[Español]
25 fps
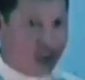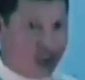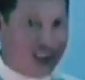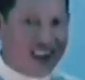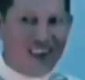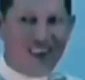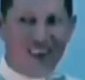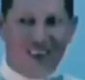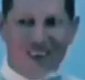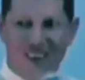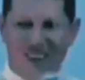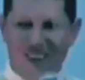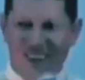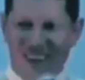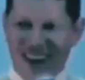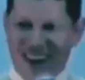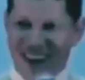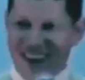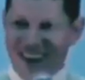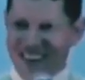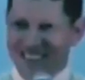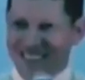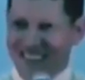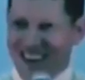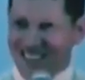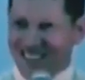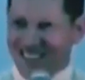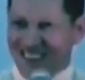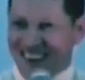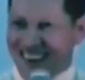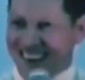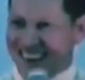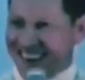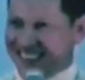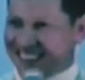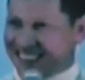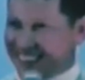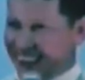Yo le dije, uy, me
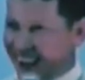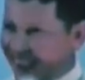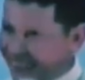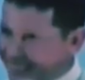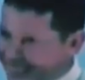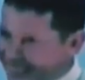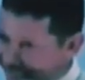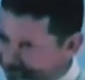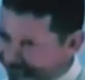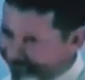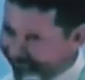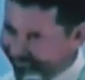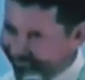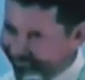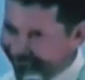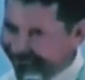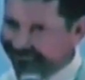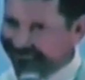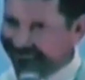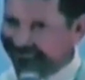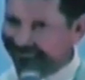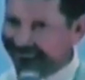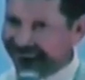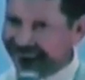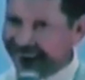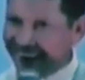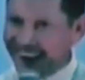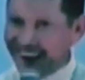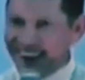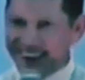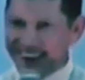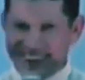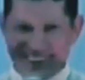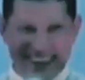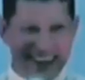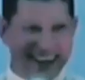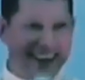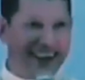parece
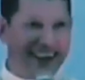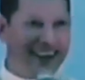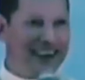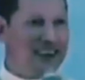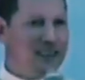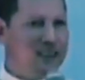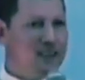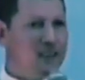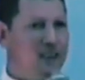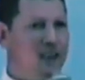calidad.